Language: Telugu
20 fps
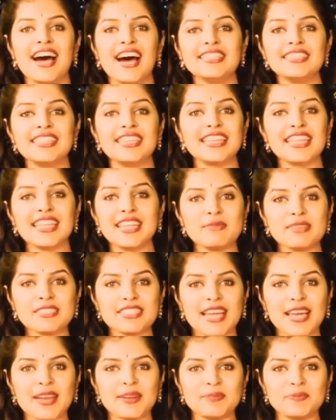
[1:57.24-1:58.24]
అందరికీ
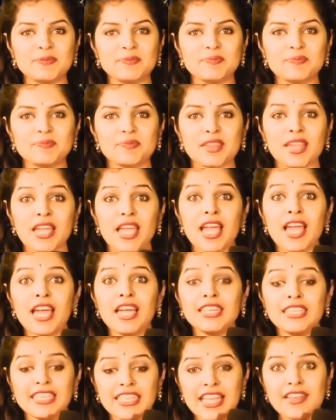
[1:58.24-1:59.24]
నమస్కారం
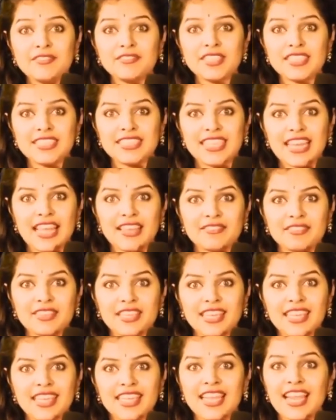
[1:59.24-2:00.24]
టిఎఫ్సిసి లైవ్
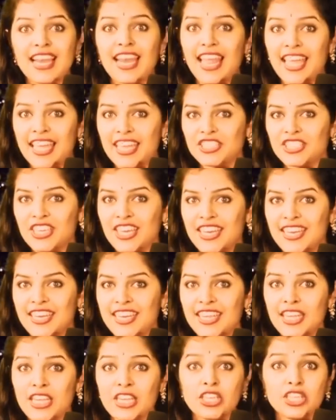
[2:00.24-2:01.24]
కి లైక్
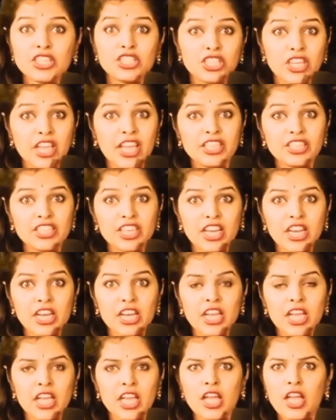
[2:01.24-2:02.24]
చేయండి షేర్
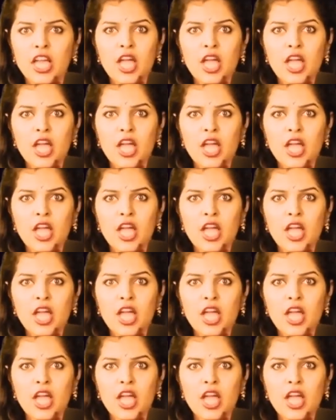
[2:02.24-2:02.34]
చేయండి